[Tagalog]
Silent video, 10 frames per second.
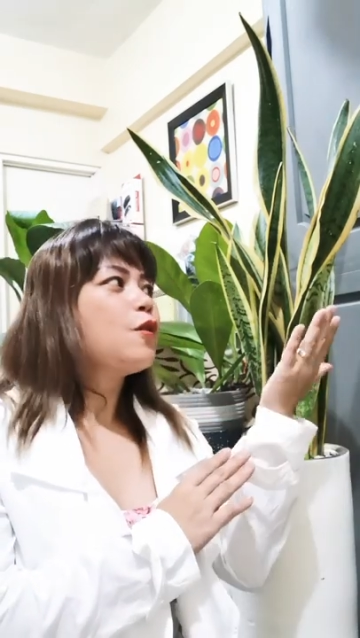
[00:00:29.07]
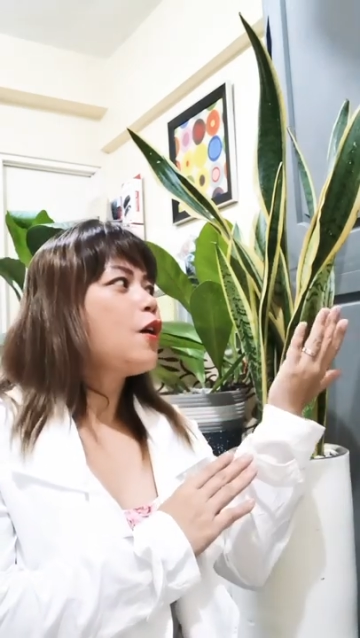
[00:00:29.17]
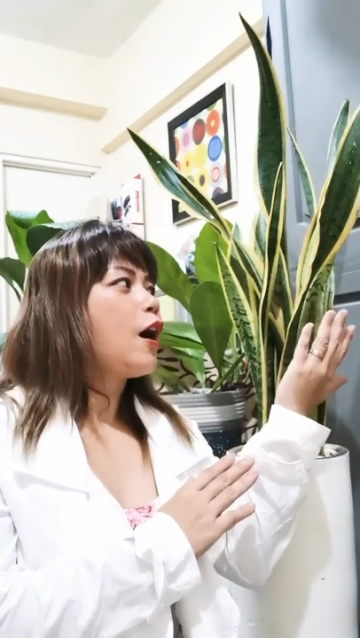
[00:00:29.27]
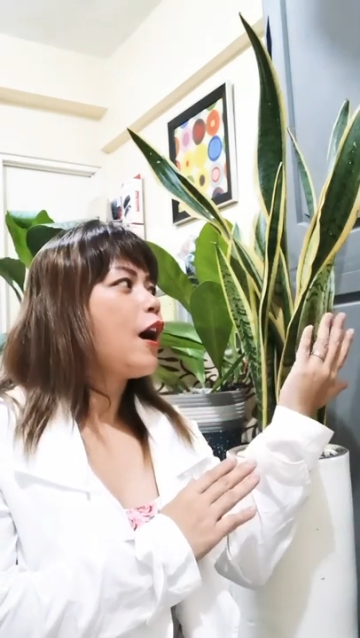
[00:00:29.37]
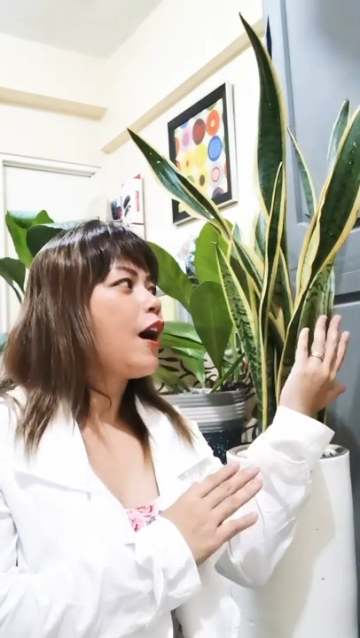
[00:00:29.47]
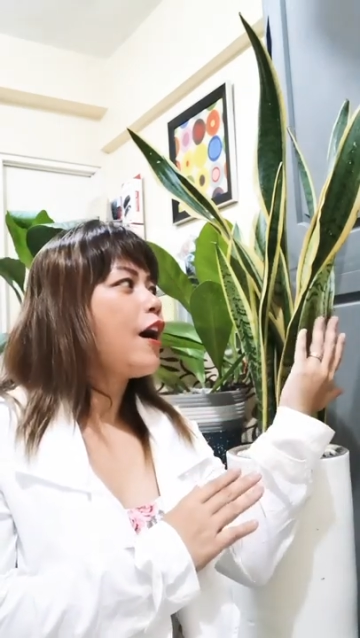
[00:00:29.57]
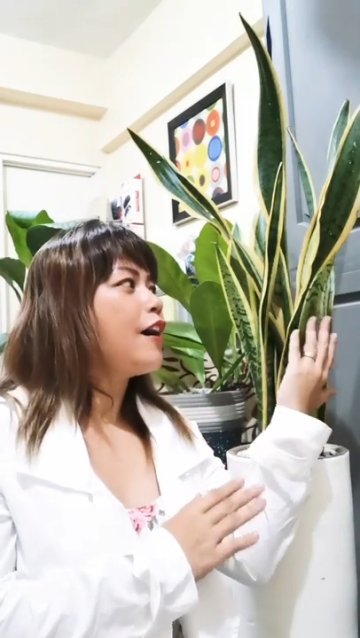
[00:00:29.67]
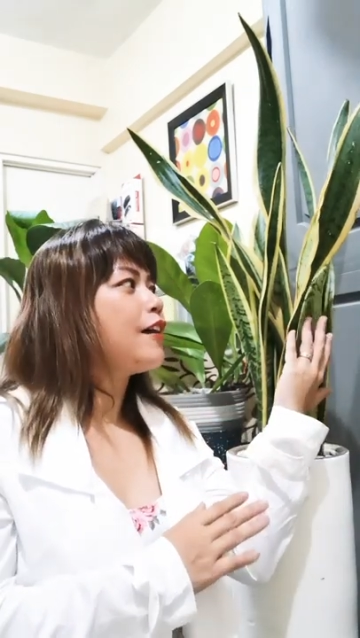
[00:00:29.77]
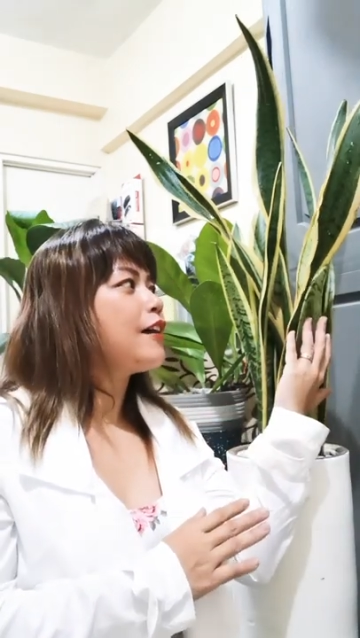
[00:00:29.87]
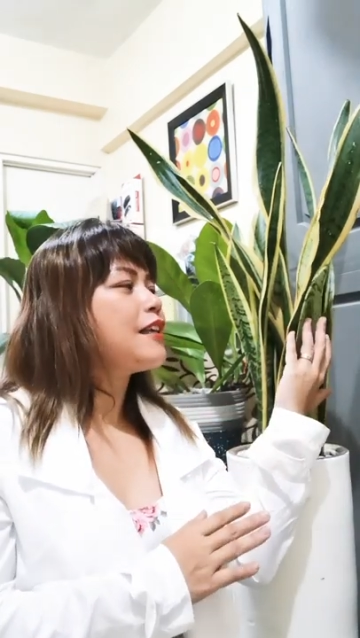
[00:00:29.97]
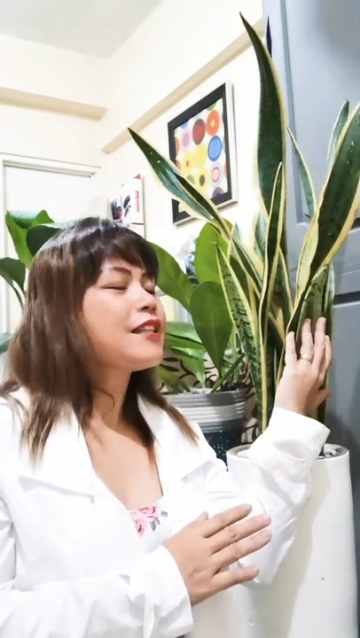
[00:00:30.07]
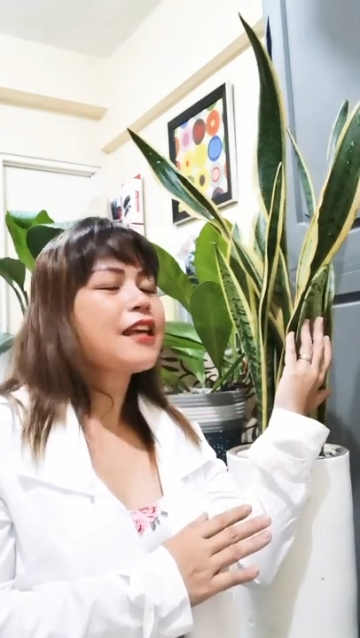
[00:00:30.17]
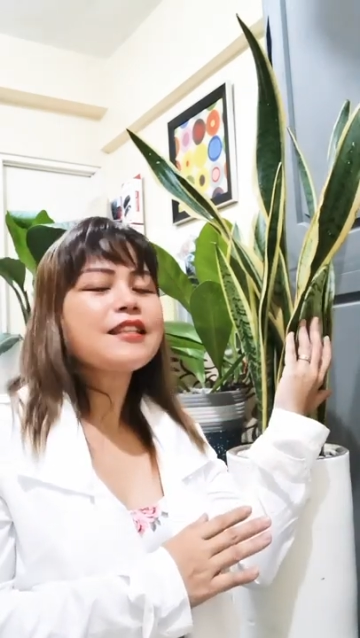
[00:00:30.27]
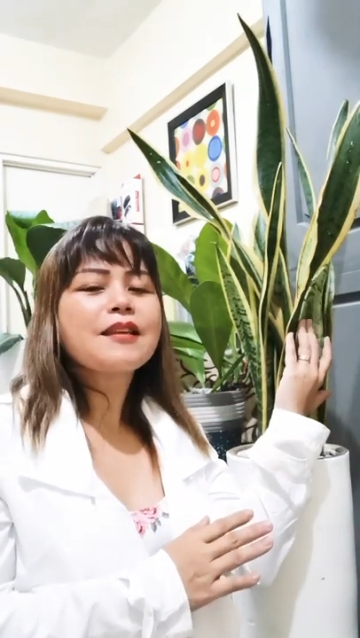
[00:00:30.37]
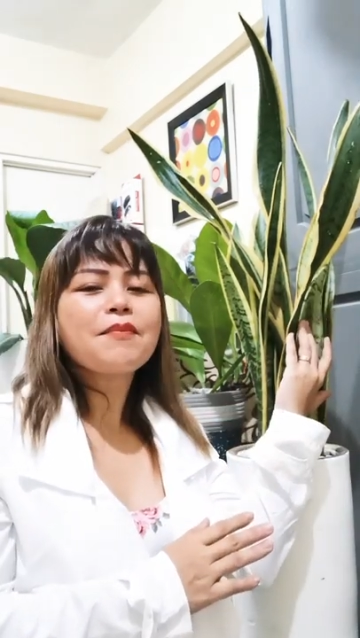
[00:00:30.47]
uh,
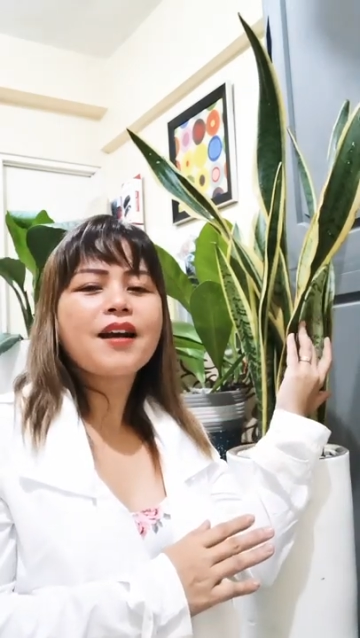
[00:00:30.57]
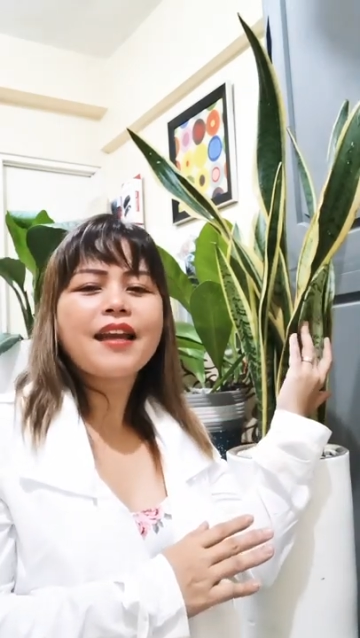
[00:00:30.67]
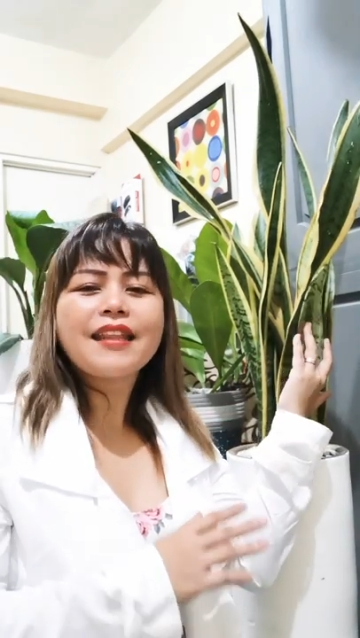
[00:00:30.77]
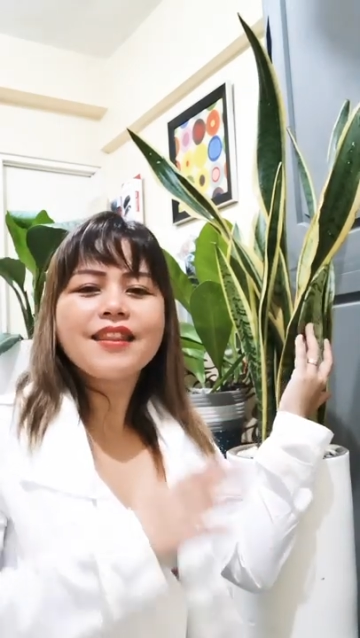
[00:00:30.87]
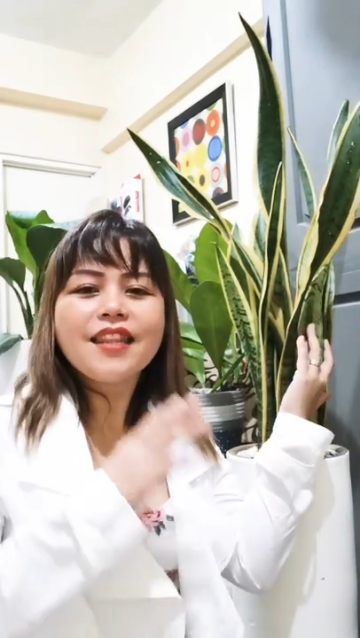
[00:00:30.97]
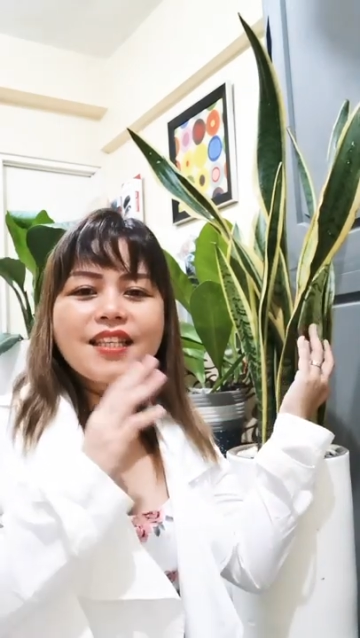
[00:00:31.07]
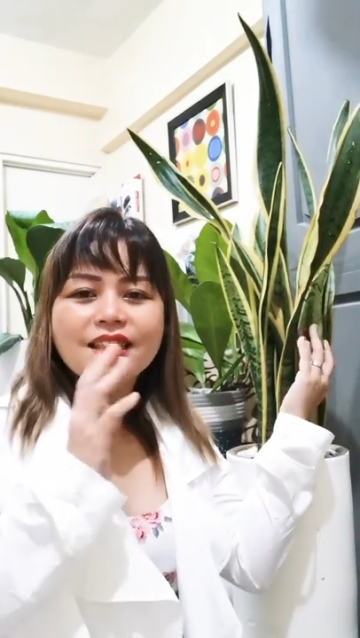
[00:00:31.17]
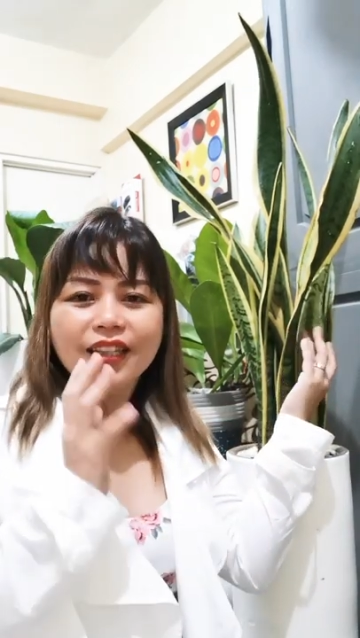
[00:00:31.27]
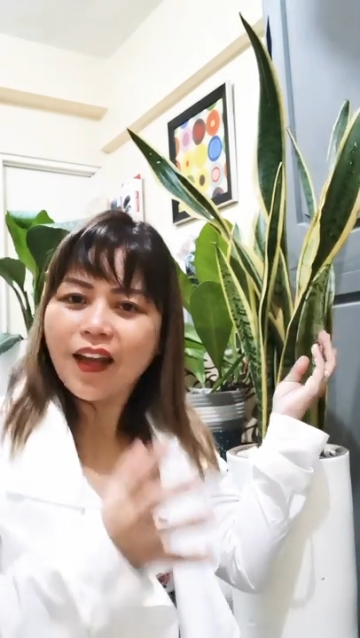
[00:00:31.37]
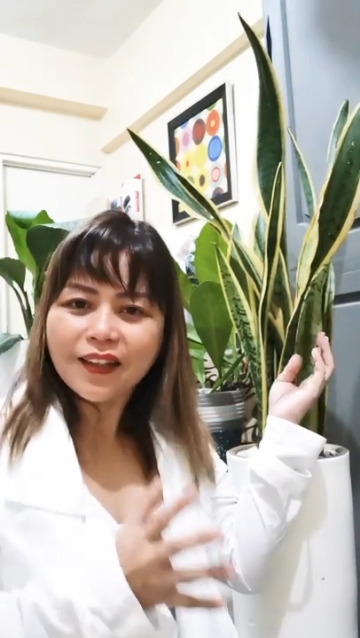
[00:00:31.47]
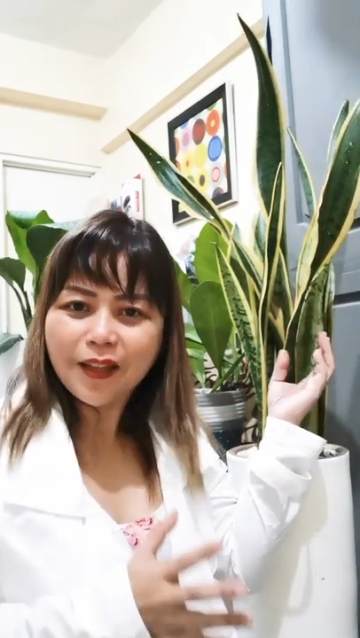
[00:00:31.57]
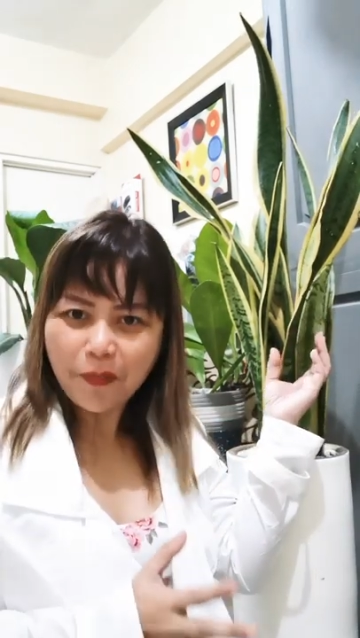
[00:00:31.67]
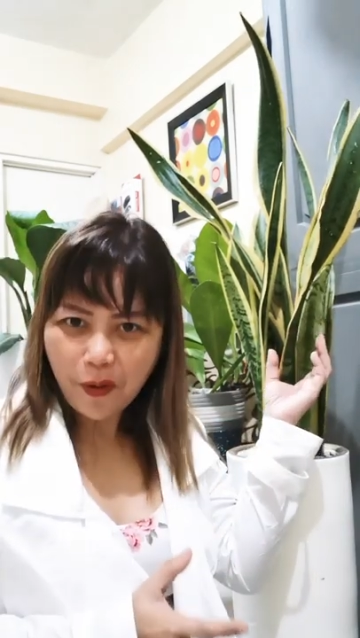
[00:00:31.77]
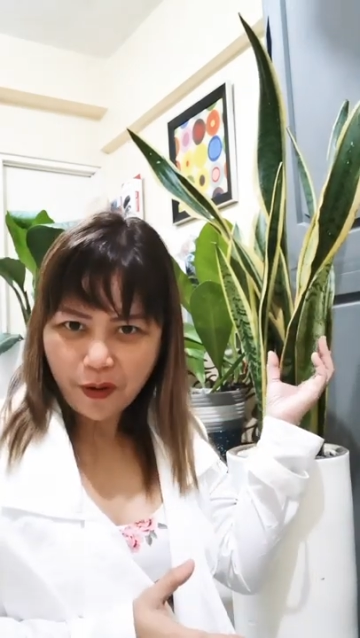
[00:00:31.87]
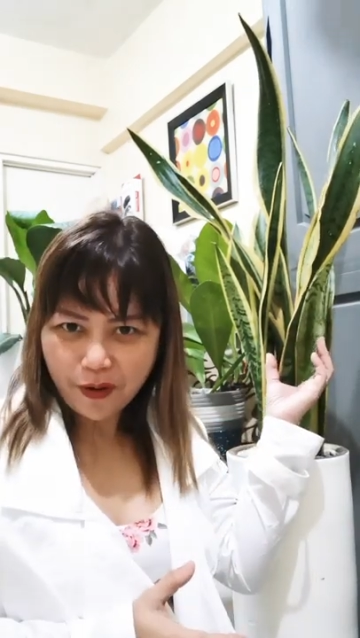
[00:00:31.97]
isa sa mga
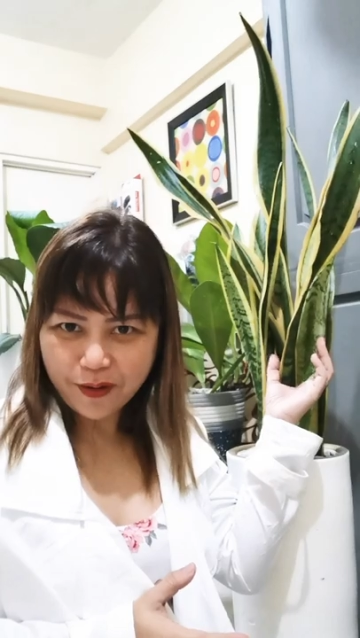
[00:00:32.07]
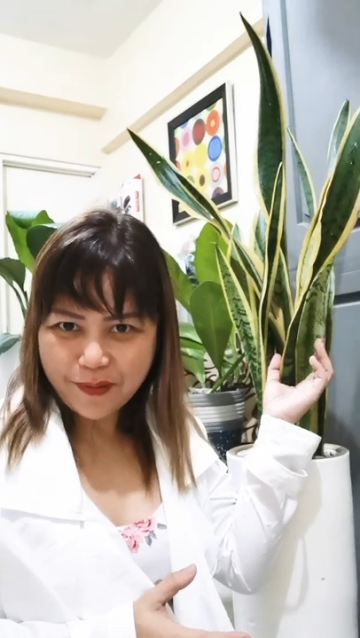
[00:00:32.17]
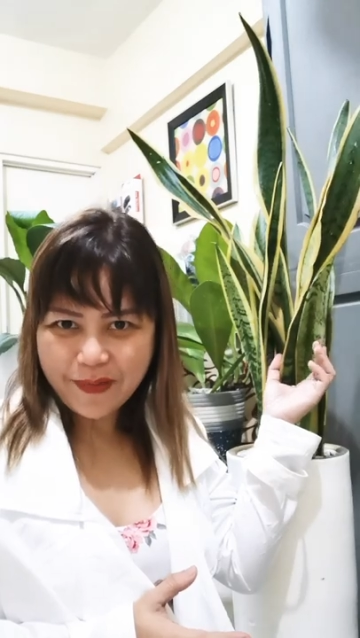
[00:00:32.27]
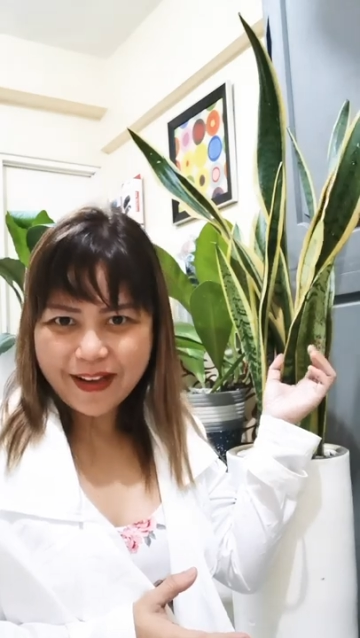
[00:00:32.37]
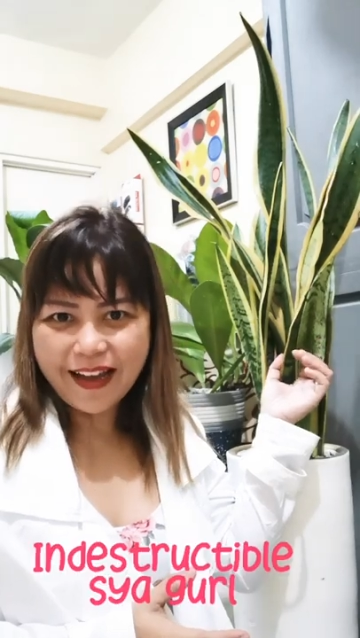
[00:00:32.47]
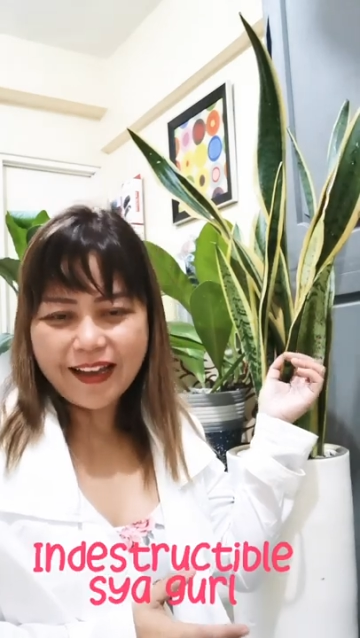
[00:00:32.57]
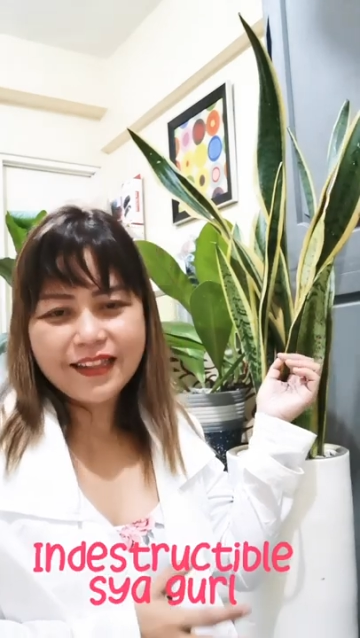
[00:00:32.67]
indestructible, kumbaga,